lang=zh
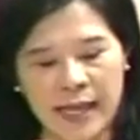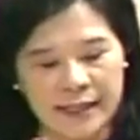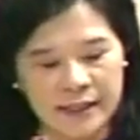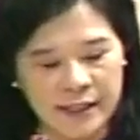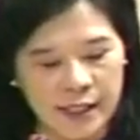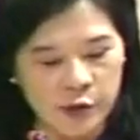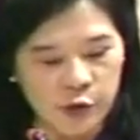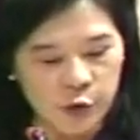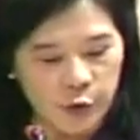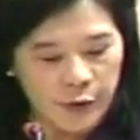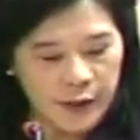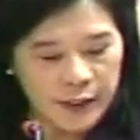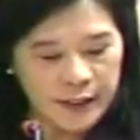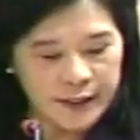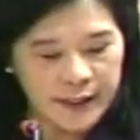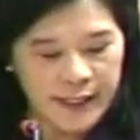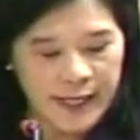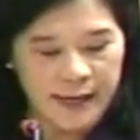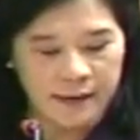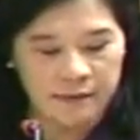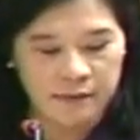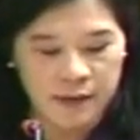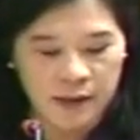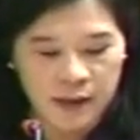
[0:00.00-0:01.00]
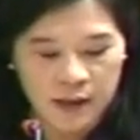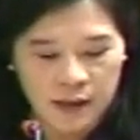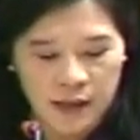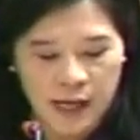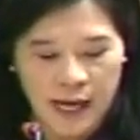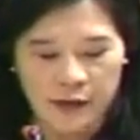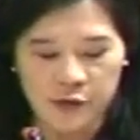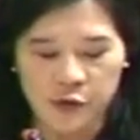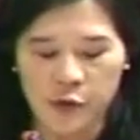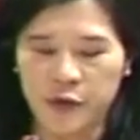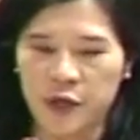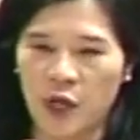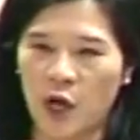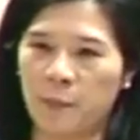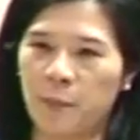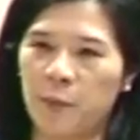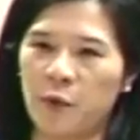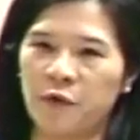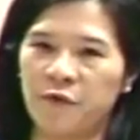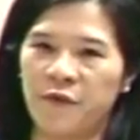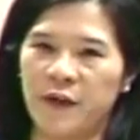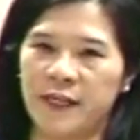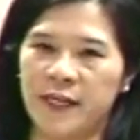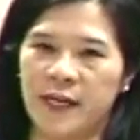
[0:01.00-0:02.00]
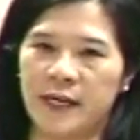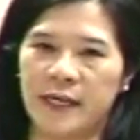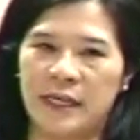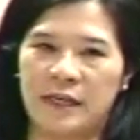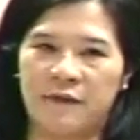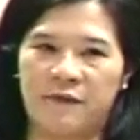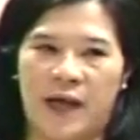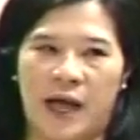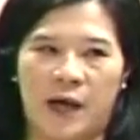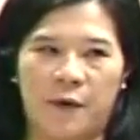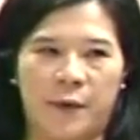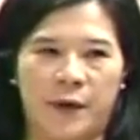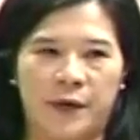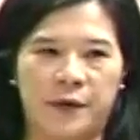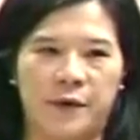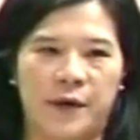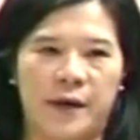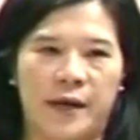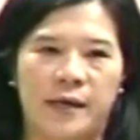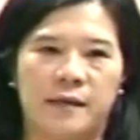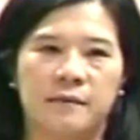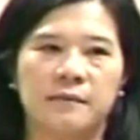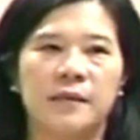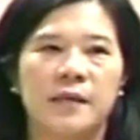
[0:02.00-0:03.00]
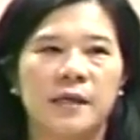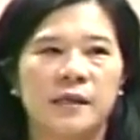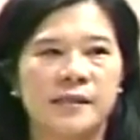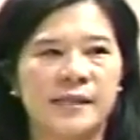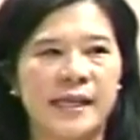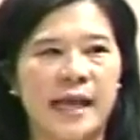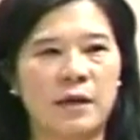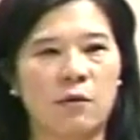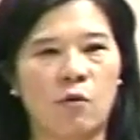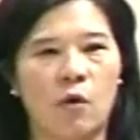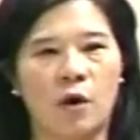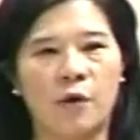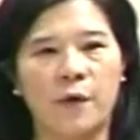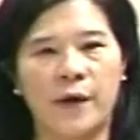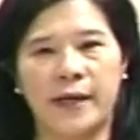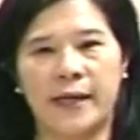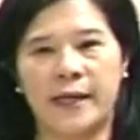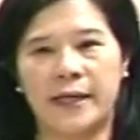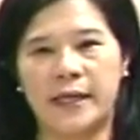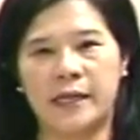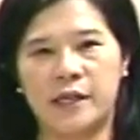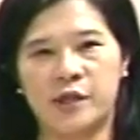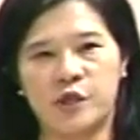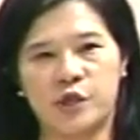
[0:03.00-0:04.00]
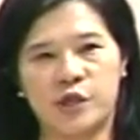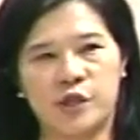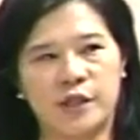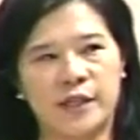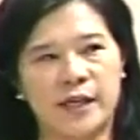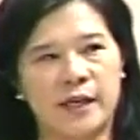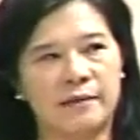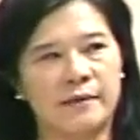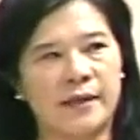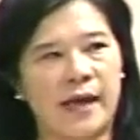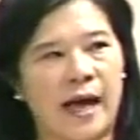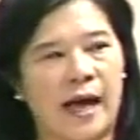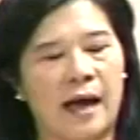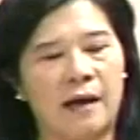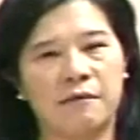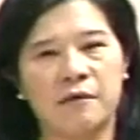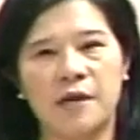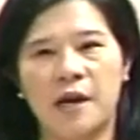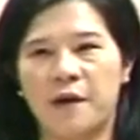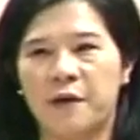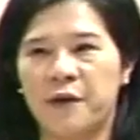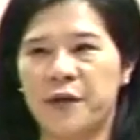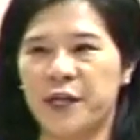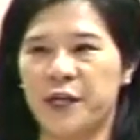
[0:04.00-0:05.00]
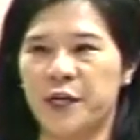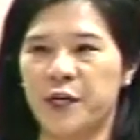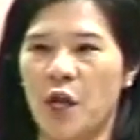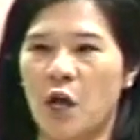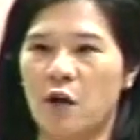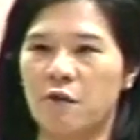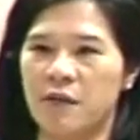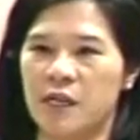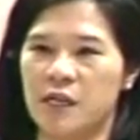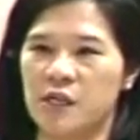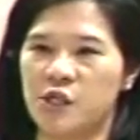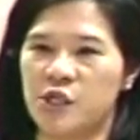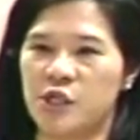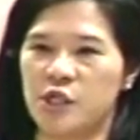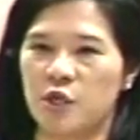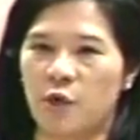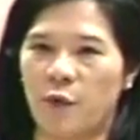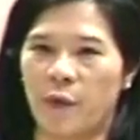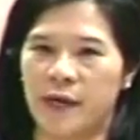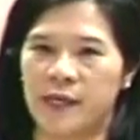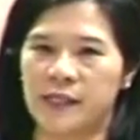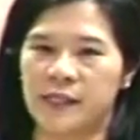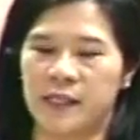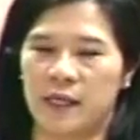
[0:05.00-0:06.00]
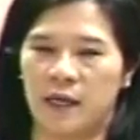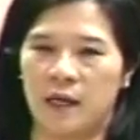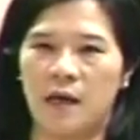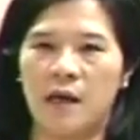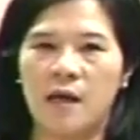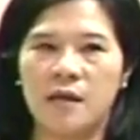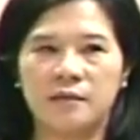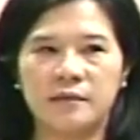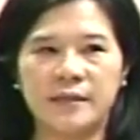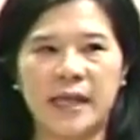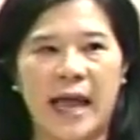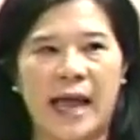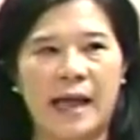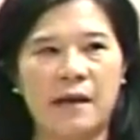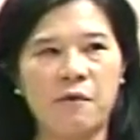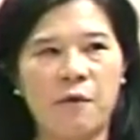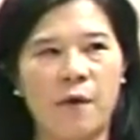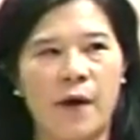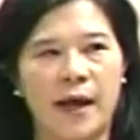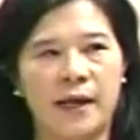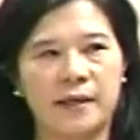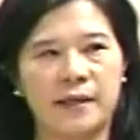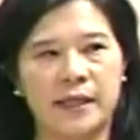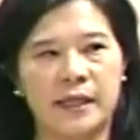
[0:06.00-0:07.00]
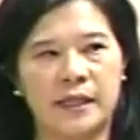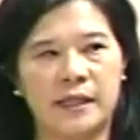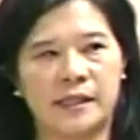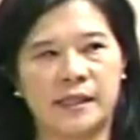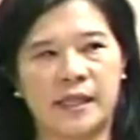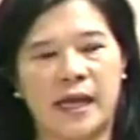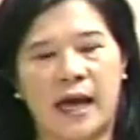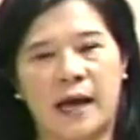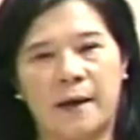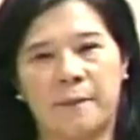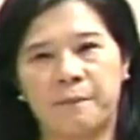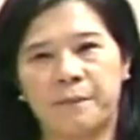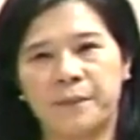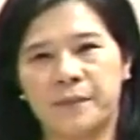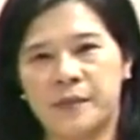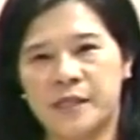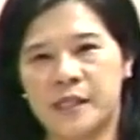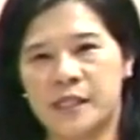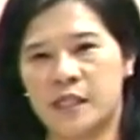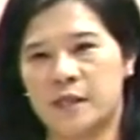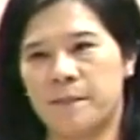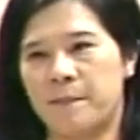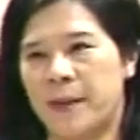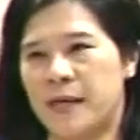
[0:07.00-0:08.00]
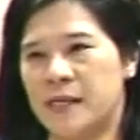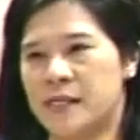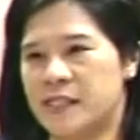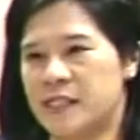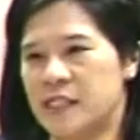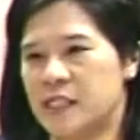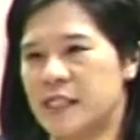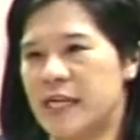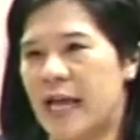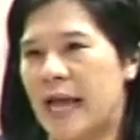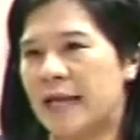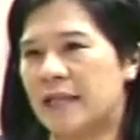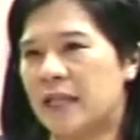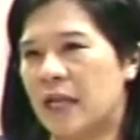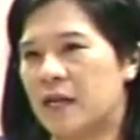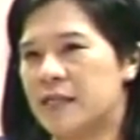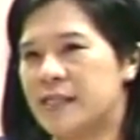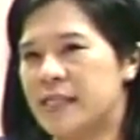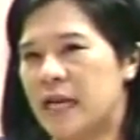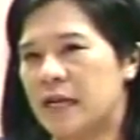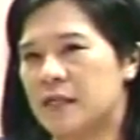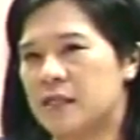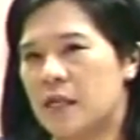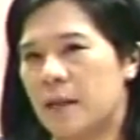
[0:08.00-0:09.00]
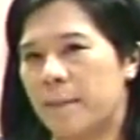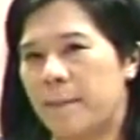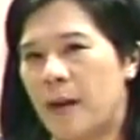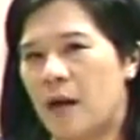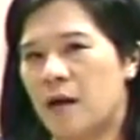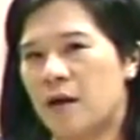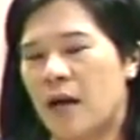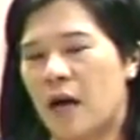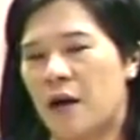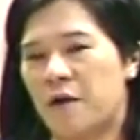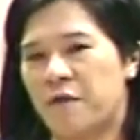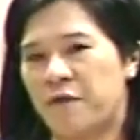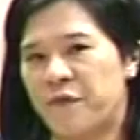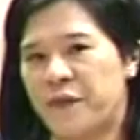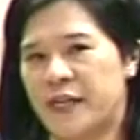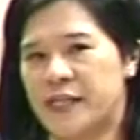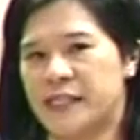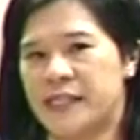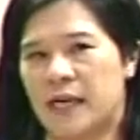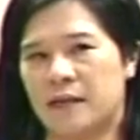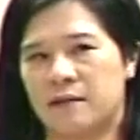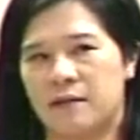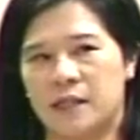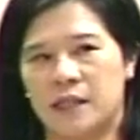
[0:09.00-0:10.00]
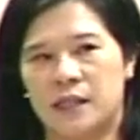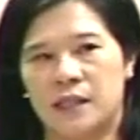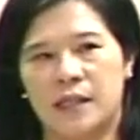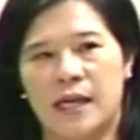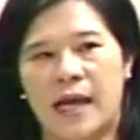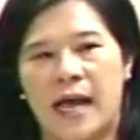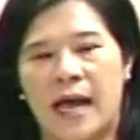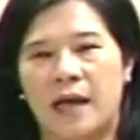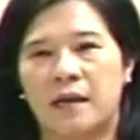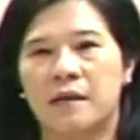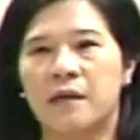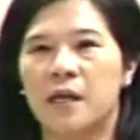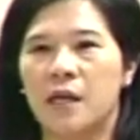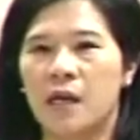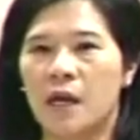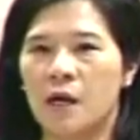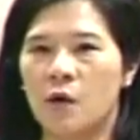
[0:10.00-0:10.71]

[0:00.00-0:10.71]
他提出一点，他说有部分的立法委员。在国会的议事殿堂，利用议事规则瘫痪异常。其实本席看到这样的报告，非常的遗憾。